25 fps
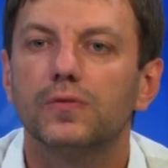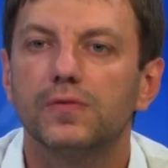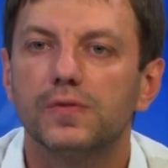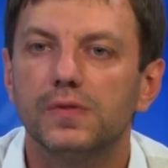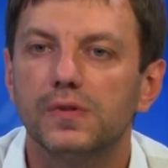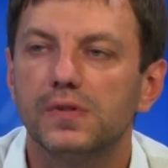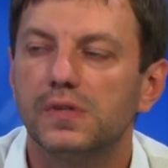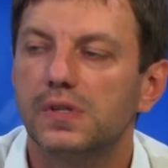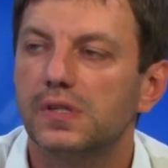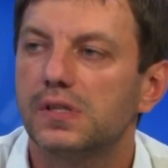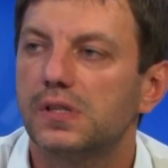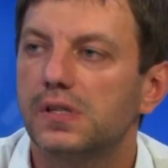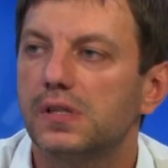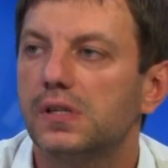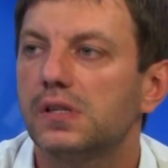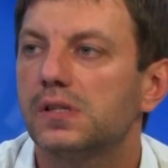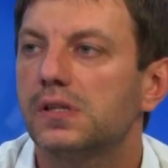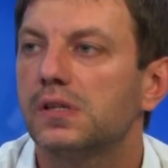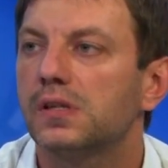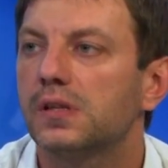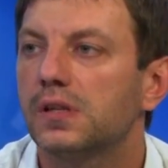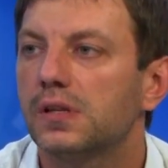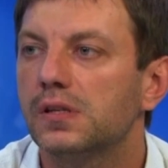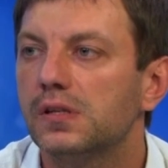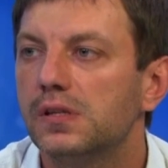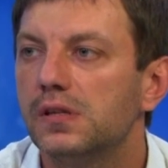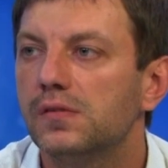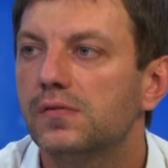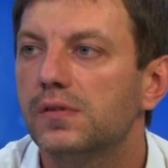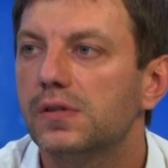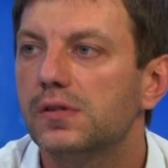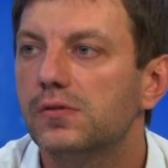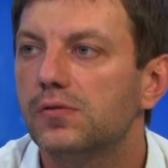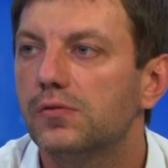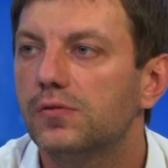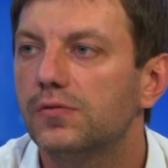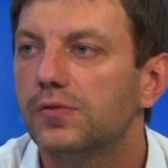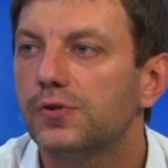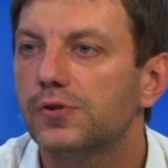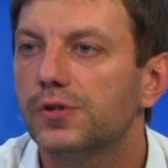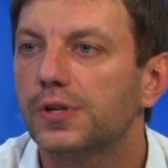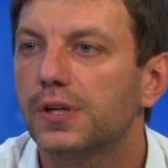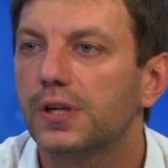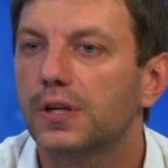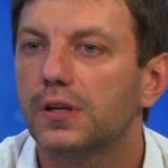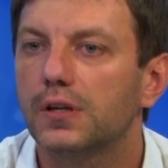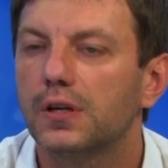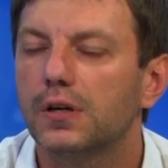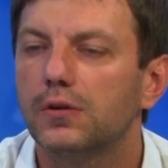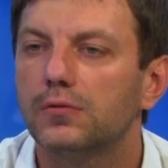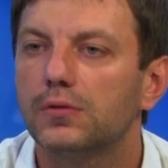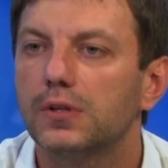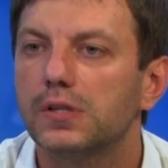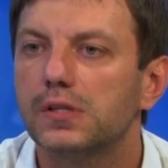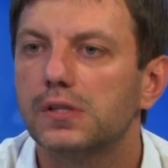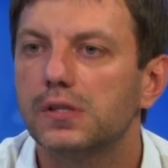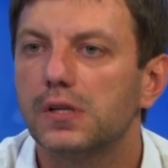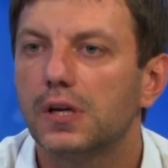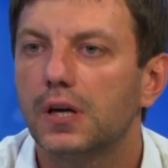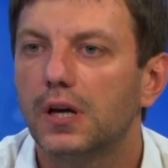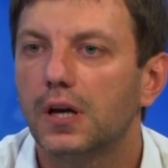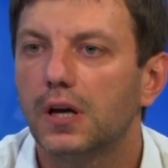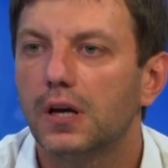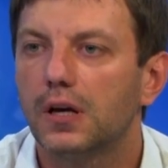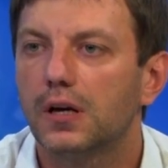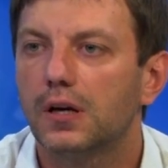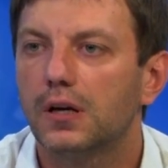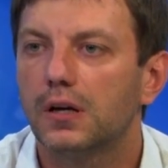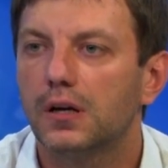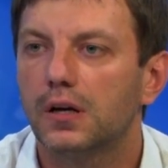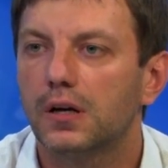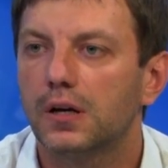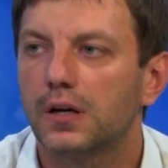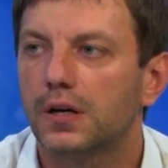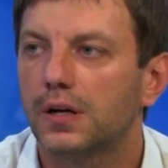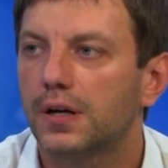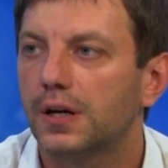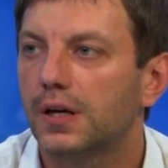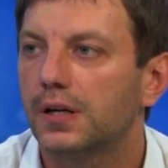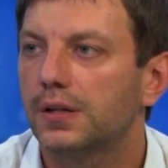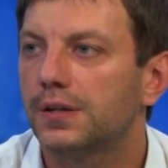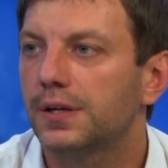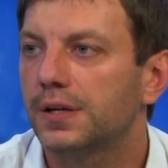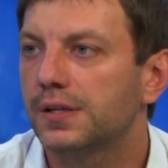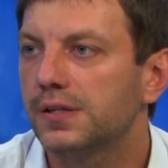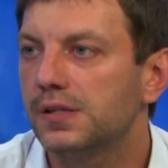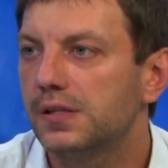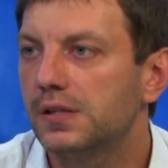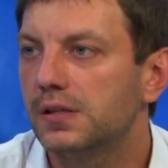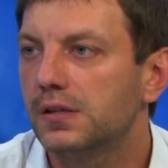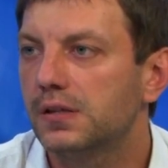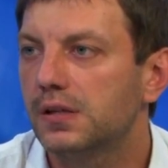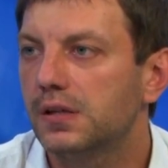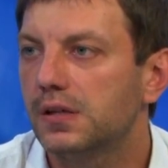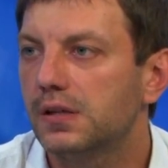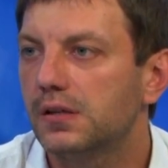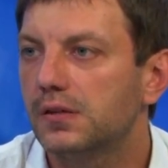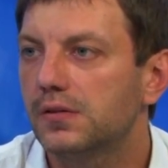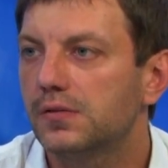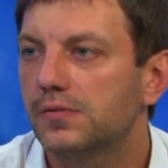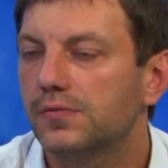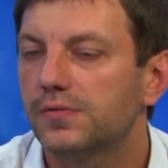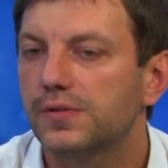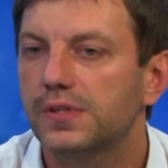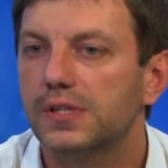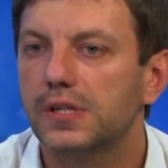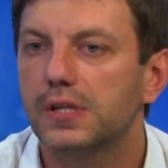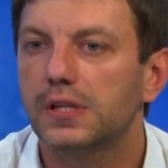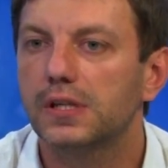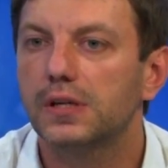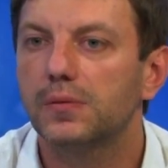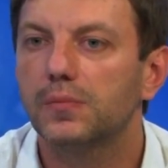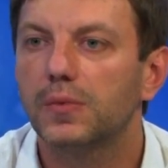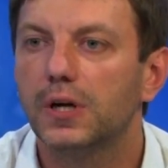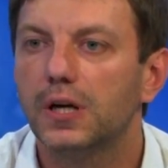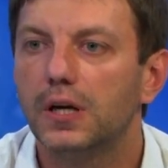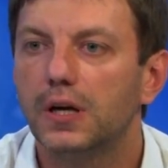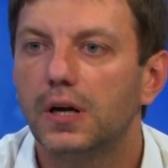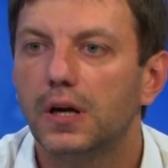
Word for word: в связи с, и с интенсивностью движения, да, у нас край транзитный в целом.